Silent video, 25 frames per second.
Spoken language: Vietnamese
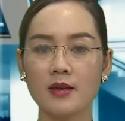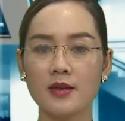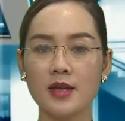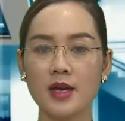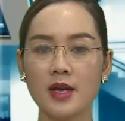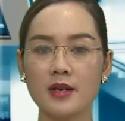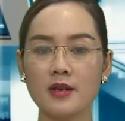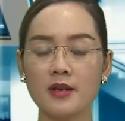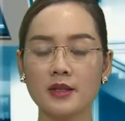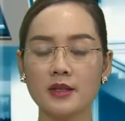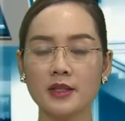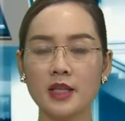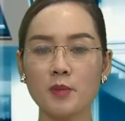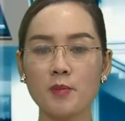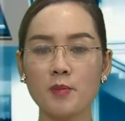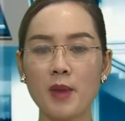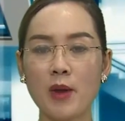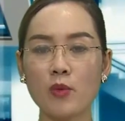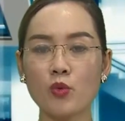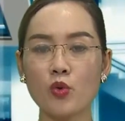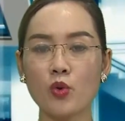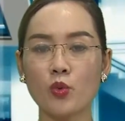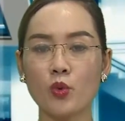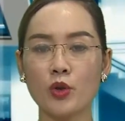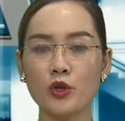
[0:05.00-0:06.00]
Nhận được tin
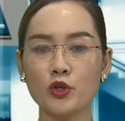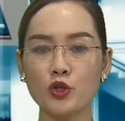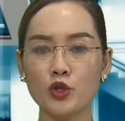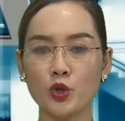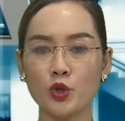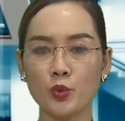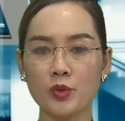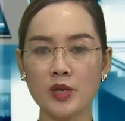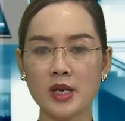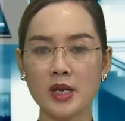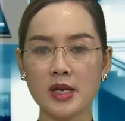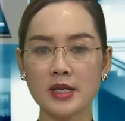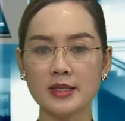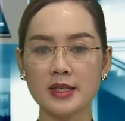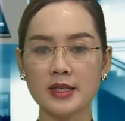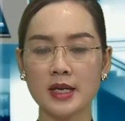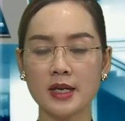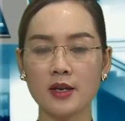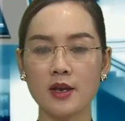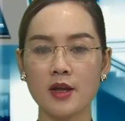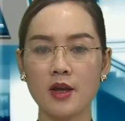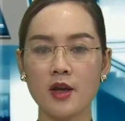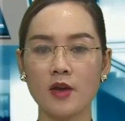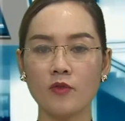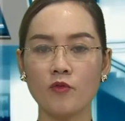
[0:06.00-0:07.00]
báo của quần chúng nhân
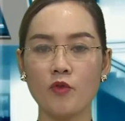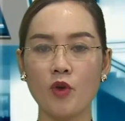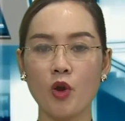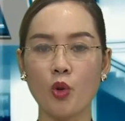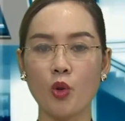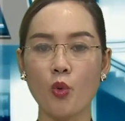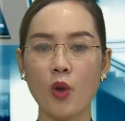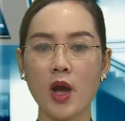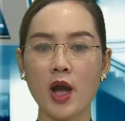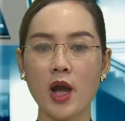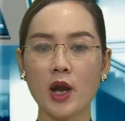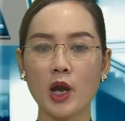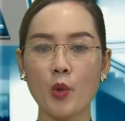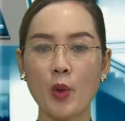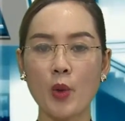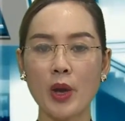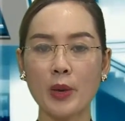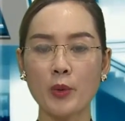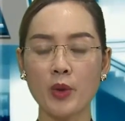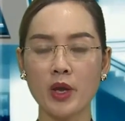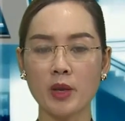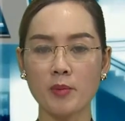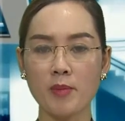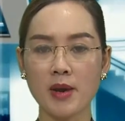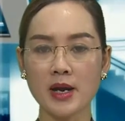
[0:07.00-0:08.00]
dân, vừa qua Công
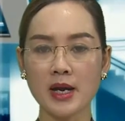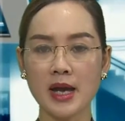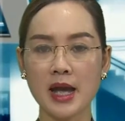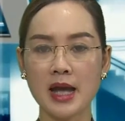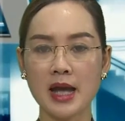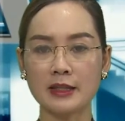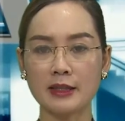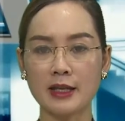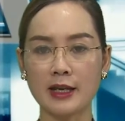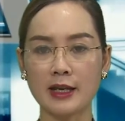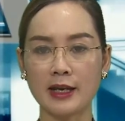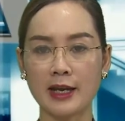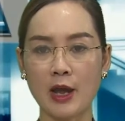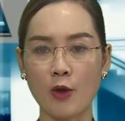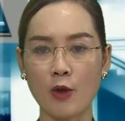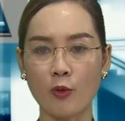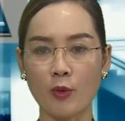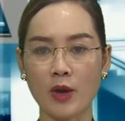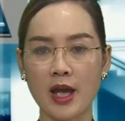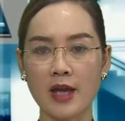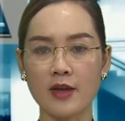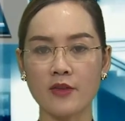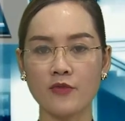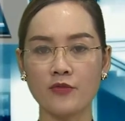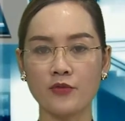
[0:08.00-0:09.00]
an huyện Bắc Hà, tỉnh Lào
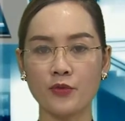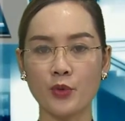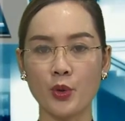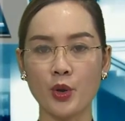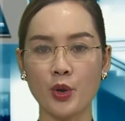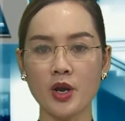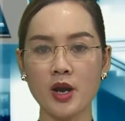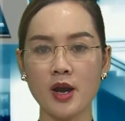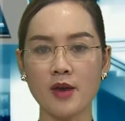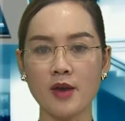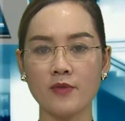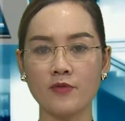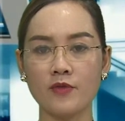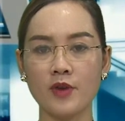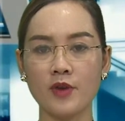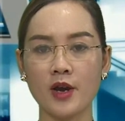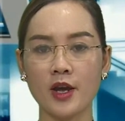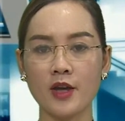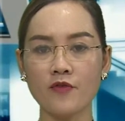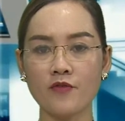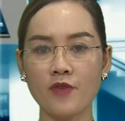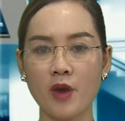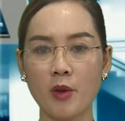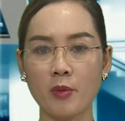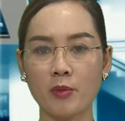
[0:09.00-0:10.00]
Cai phối hợp
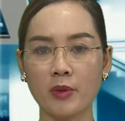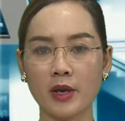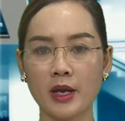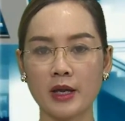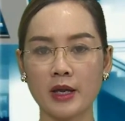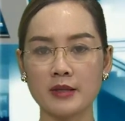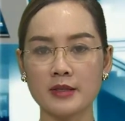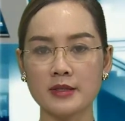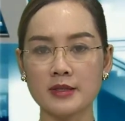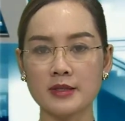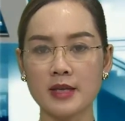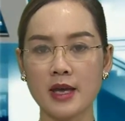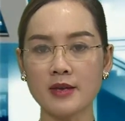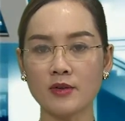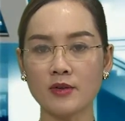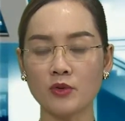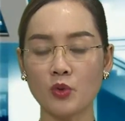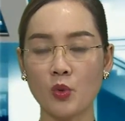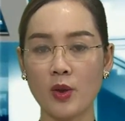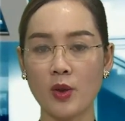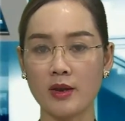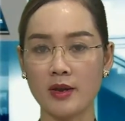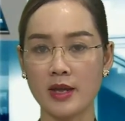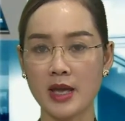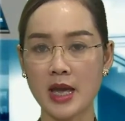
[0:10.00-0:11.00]
với Phòng Cảnh sát
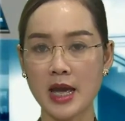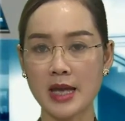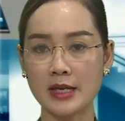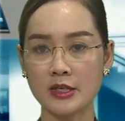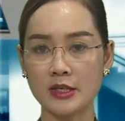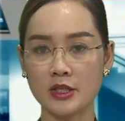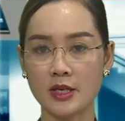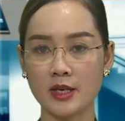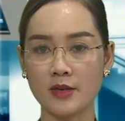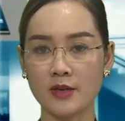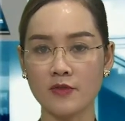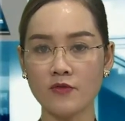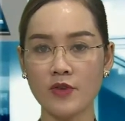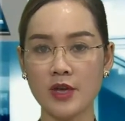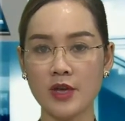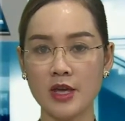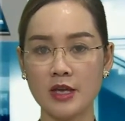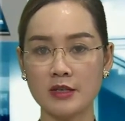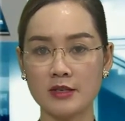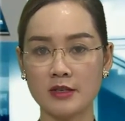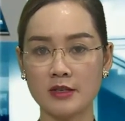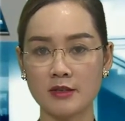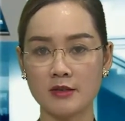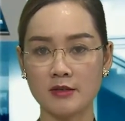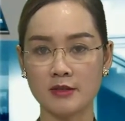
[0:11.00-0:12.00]
Quản lý Hành chính
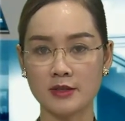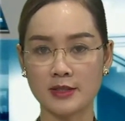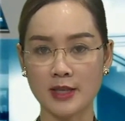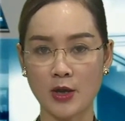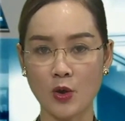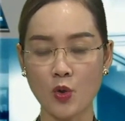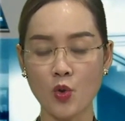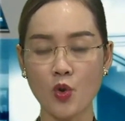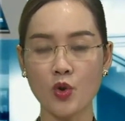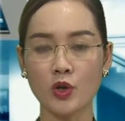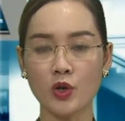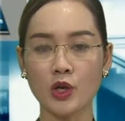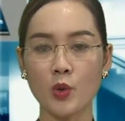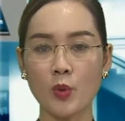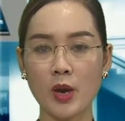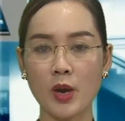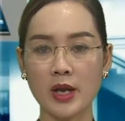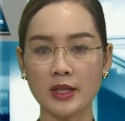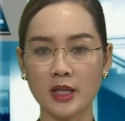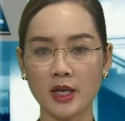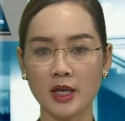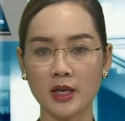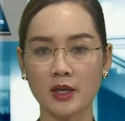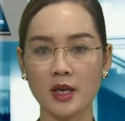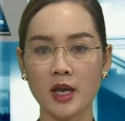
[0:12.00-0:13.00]
về Trật tự xã hội Công
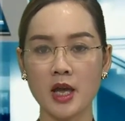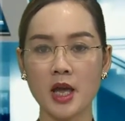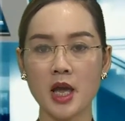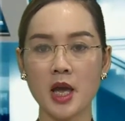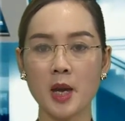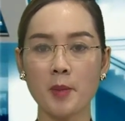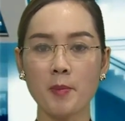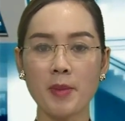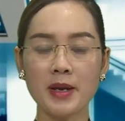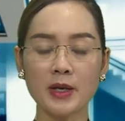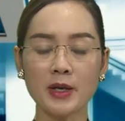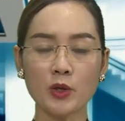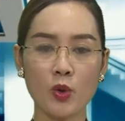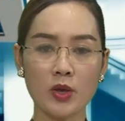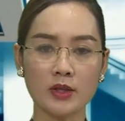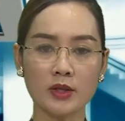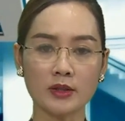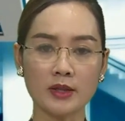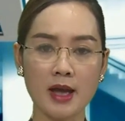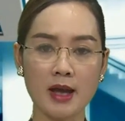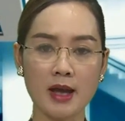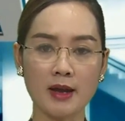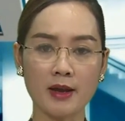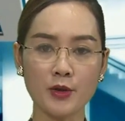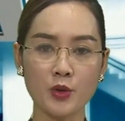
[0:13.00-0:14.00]
an tỉnh bắt quả
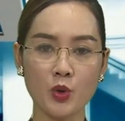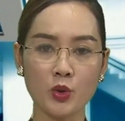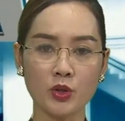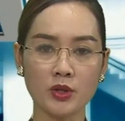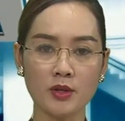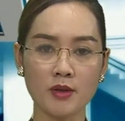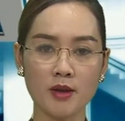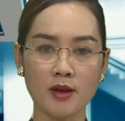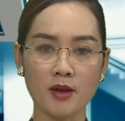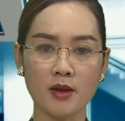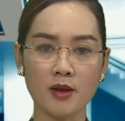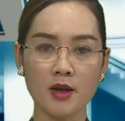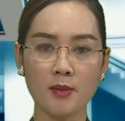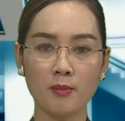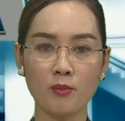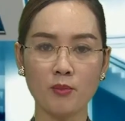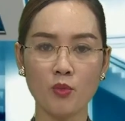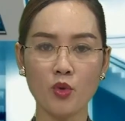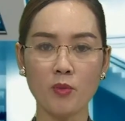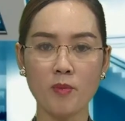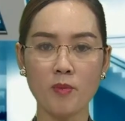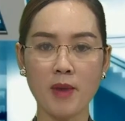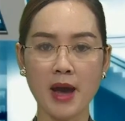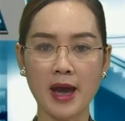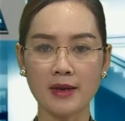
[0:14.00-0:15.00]
tang các đối tượng
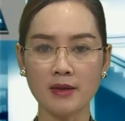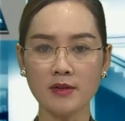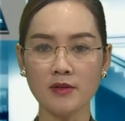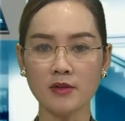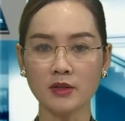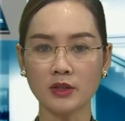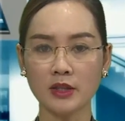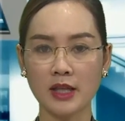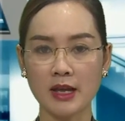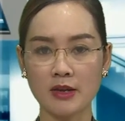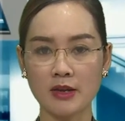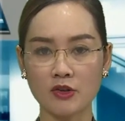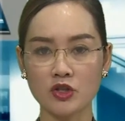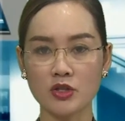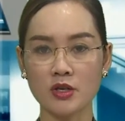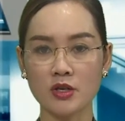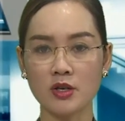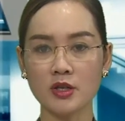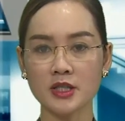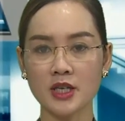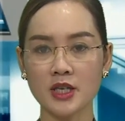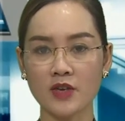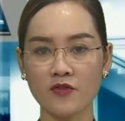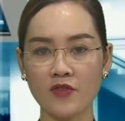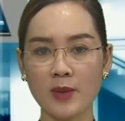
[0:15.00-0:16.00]
mua bán, tàng
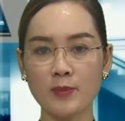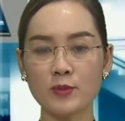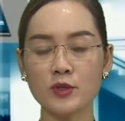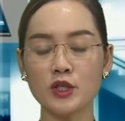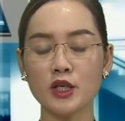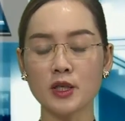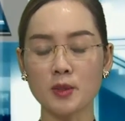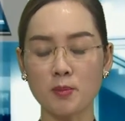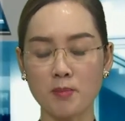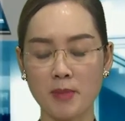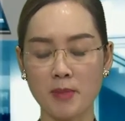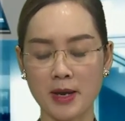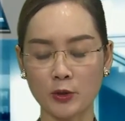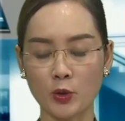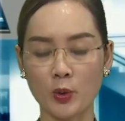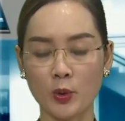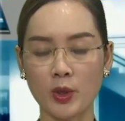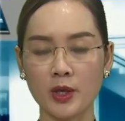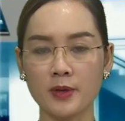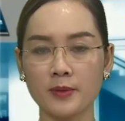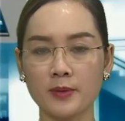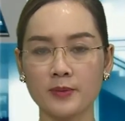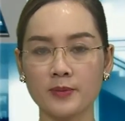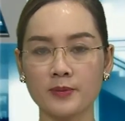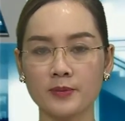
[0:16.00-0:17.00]
trữ trái phép chất ma túy.